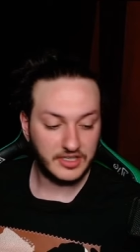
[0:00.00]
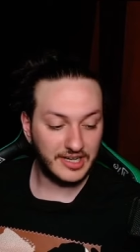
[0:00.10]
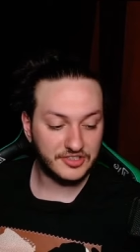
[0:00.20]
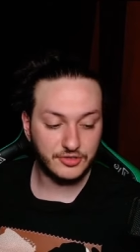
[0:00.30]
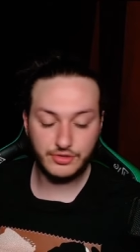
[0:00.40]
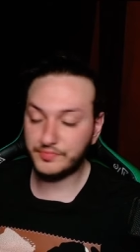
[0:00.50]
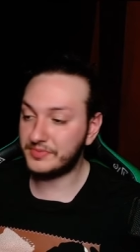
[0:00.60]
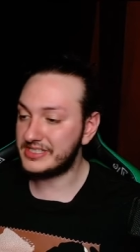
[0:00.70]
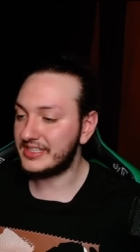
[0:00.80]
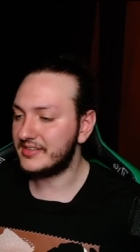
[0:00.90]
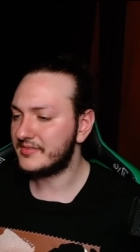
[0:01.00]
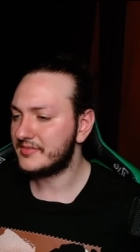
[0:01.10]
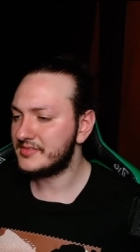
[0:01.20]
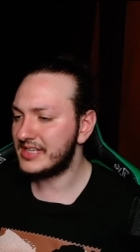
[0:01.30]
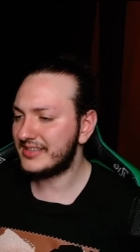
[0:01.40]
Kaçtı sürprizi.
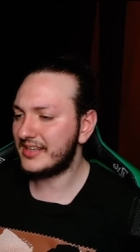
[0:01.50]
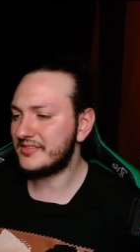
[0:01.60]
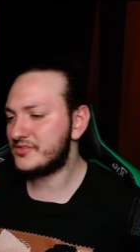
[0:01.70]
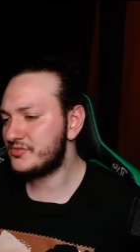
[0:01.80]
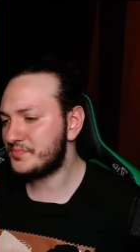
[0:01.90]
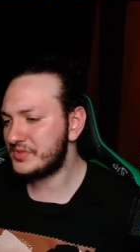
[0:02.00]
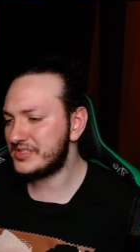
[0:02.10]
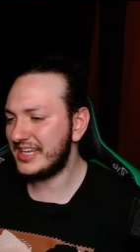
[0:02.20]
Zaten sürpriz